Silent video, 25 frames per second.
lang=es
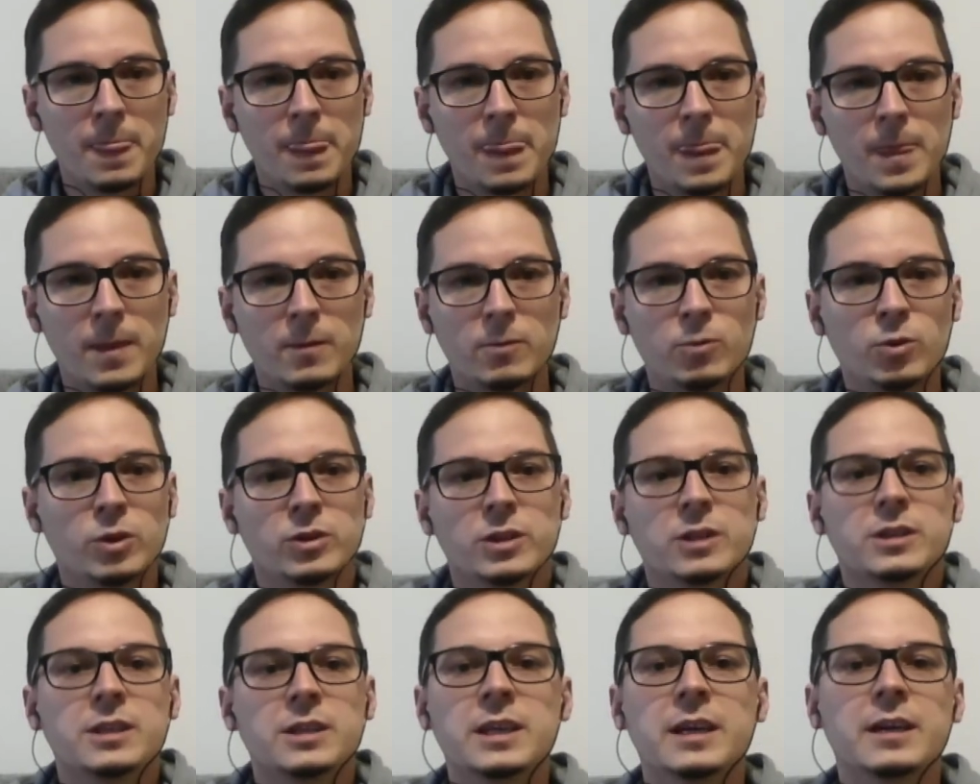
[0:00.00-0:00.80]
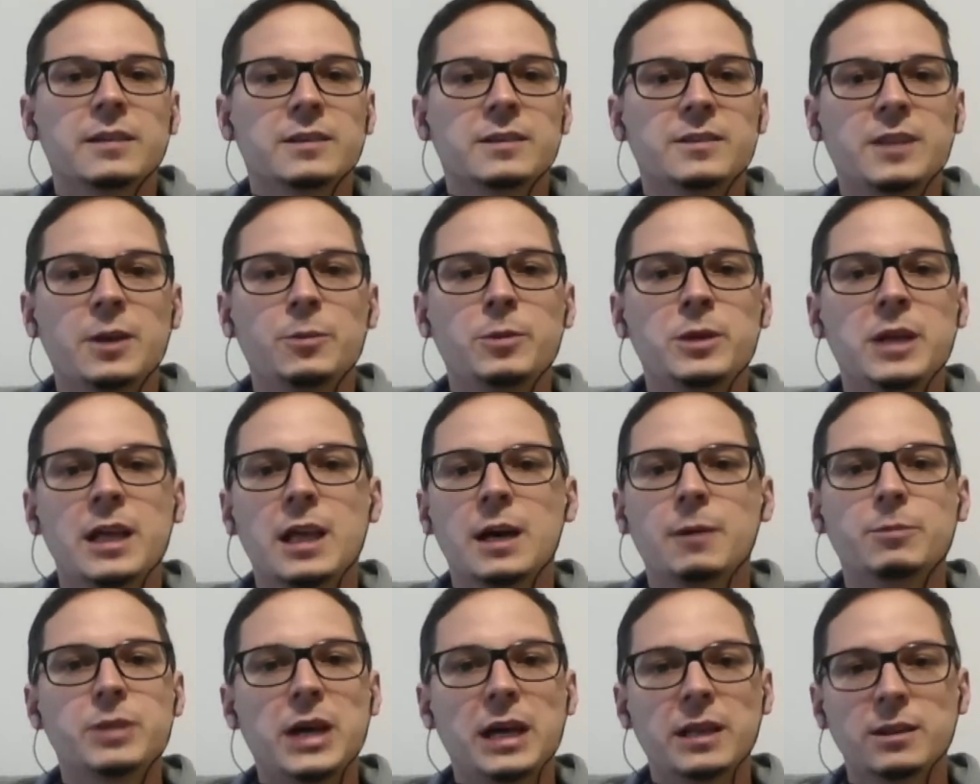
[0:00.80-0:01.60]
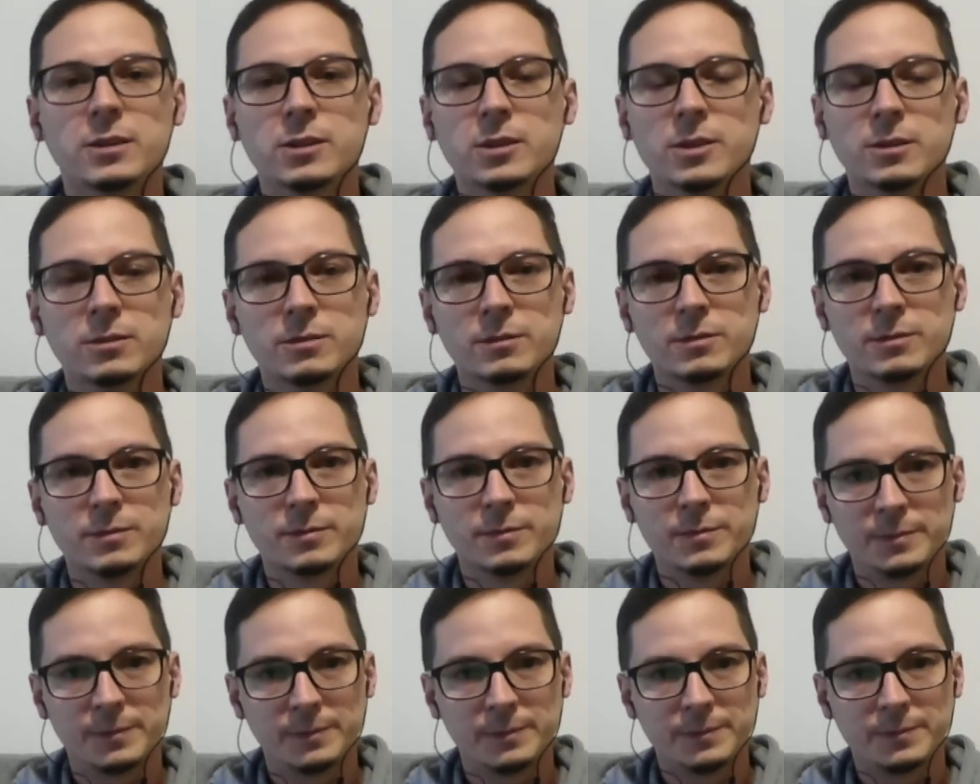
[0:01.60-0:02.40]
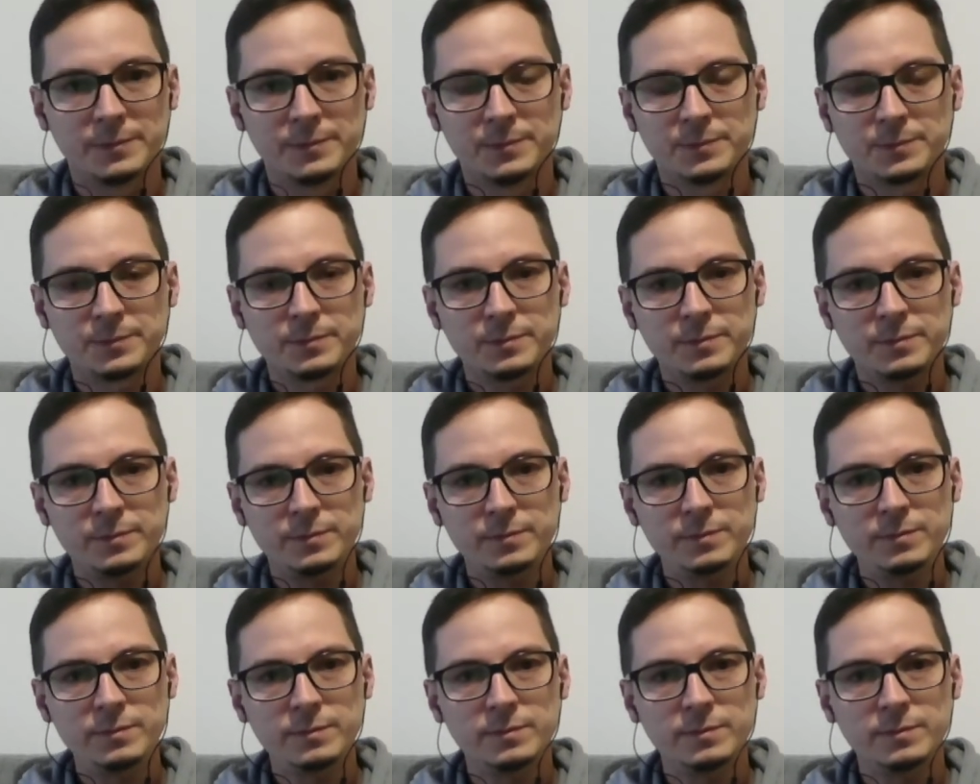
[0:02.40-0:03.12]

Claro. Uno se tiene que termina adaptando. Claro.